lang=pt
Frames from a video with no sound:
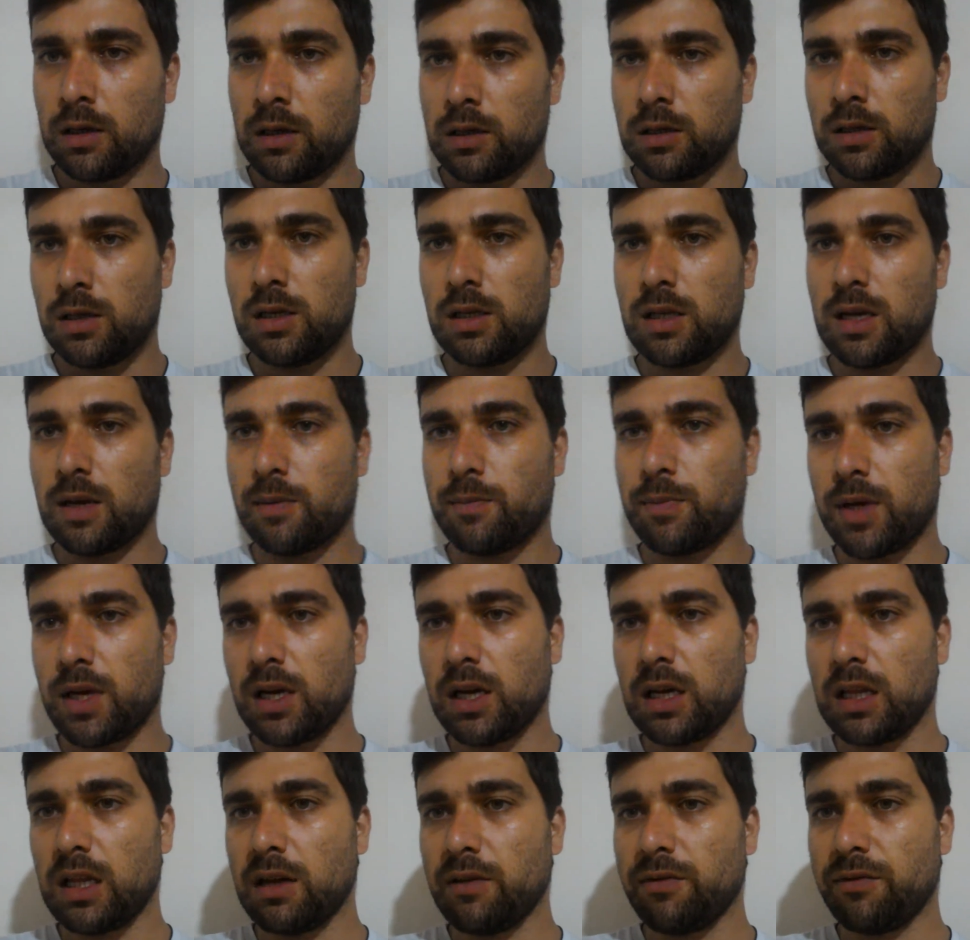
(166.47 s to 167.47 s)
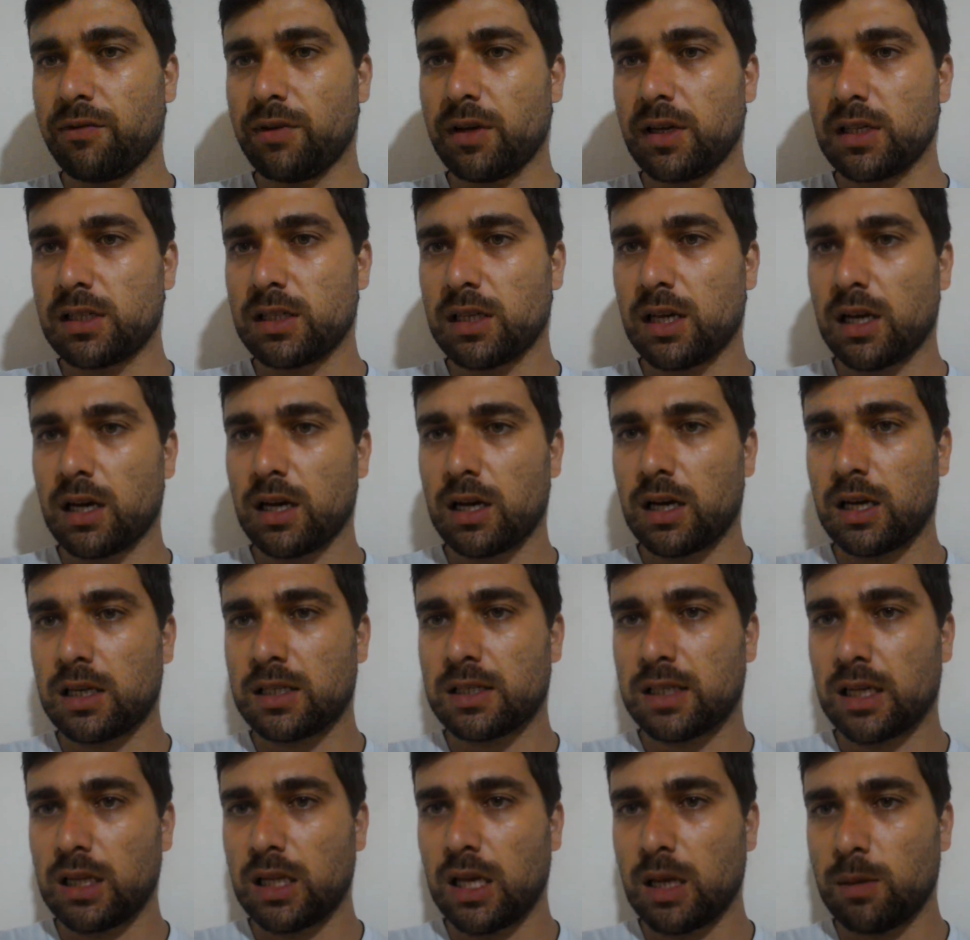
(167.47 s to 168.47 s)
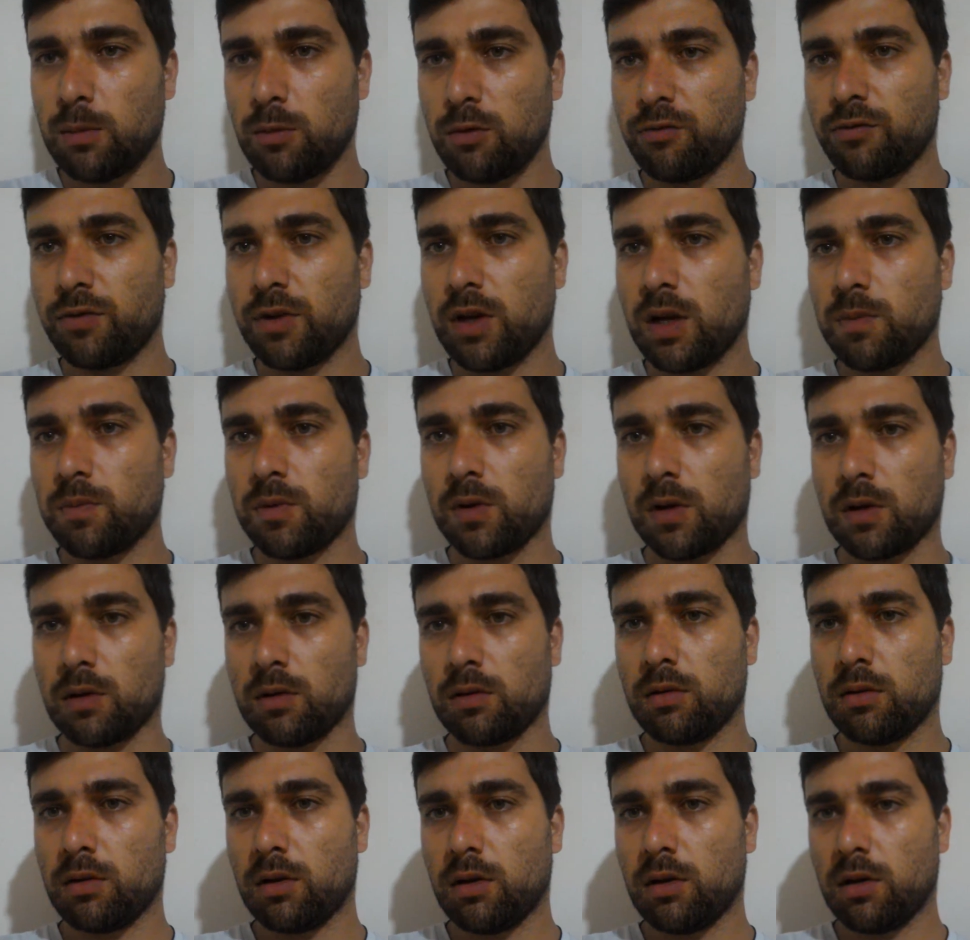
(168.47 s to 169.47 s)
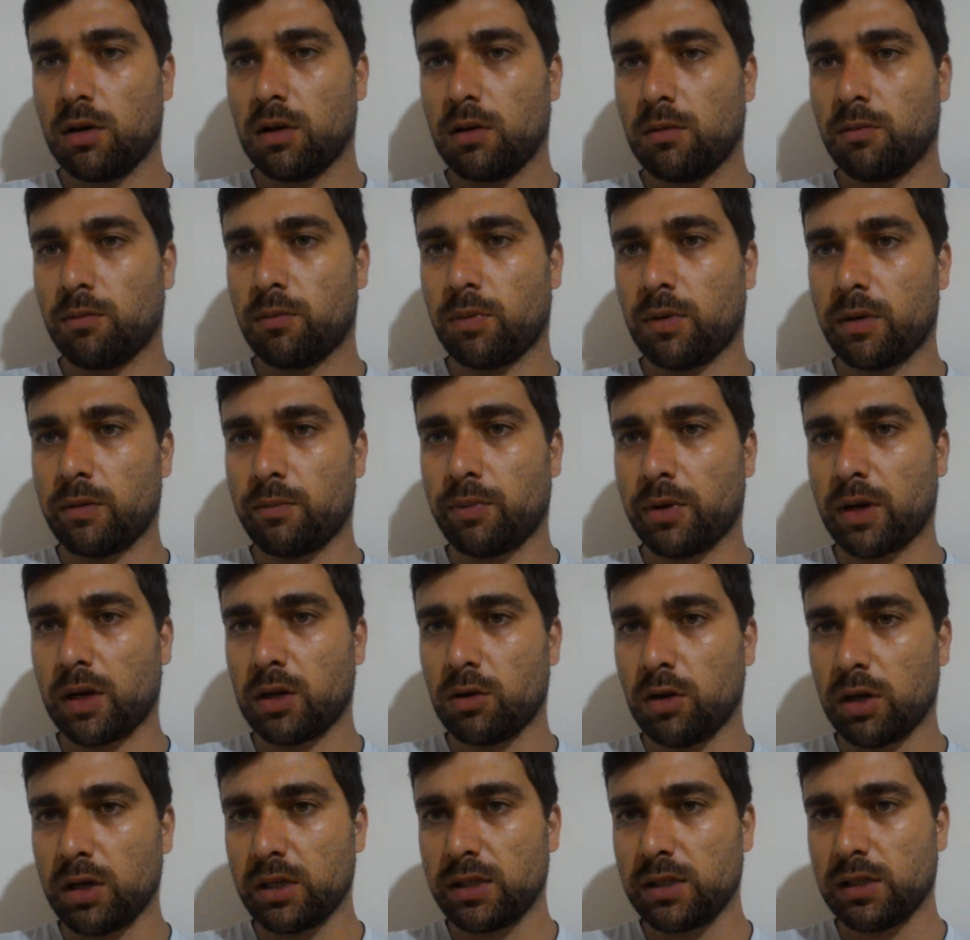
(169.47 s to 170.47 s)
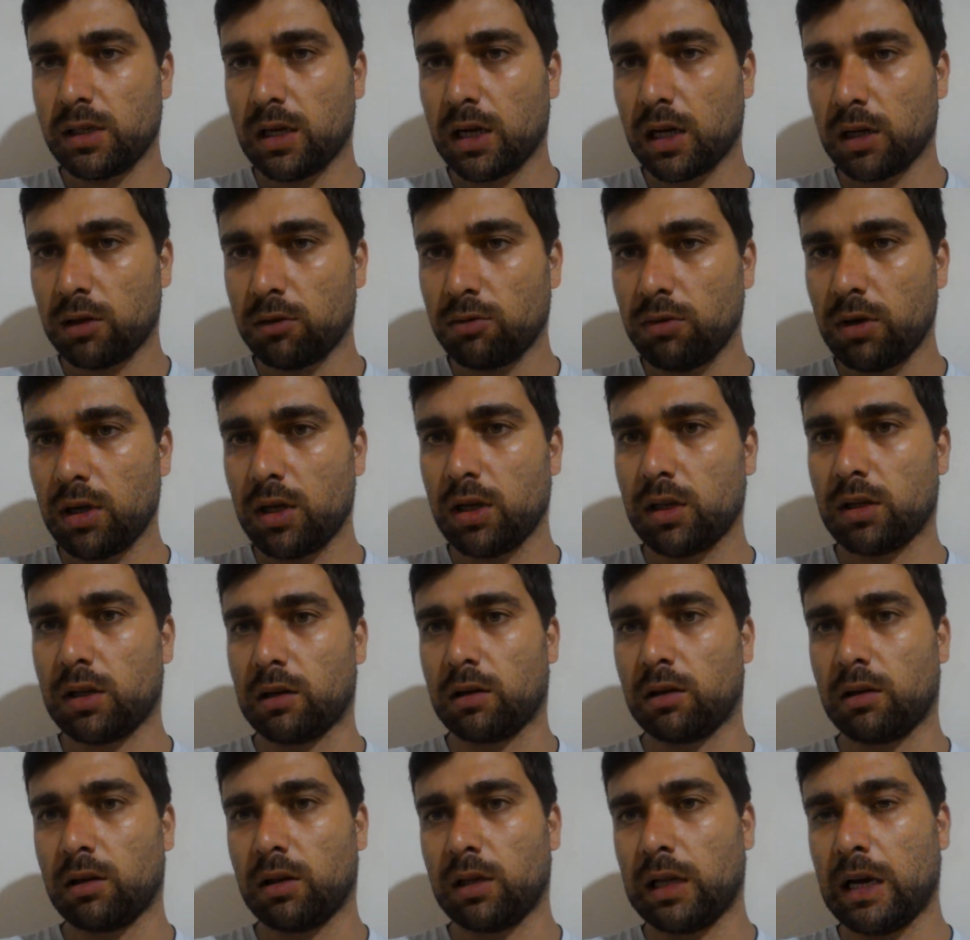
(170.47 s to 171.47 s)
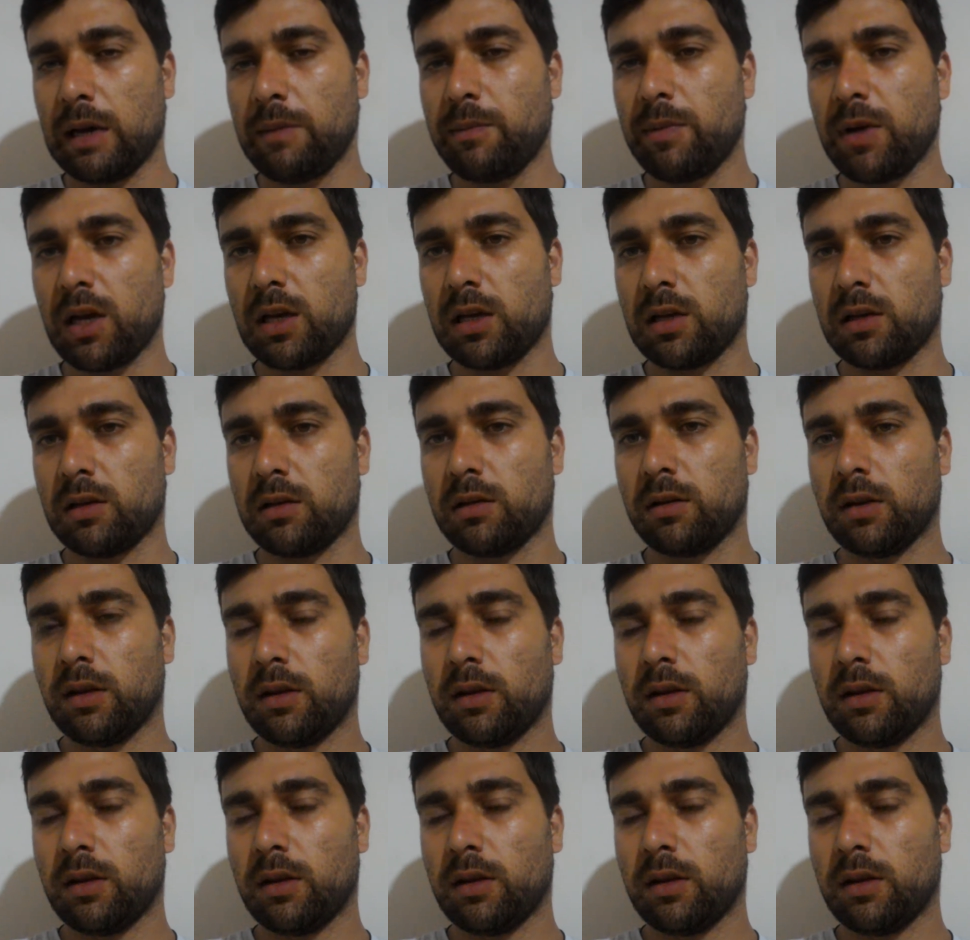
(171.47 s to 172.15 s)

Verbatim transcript: Ainda bem que ela fez essa, essa demo VIP para nós gratuita. Ainda bem.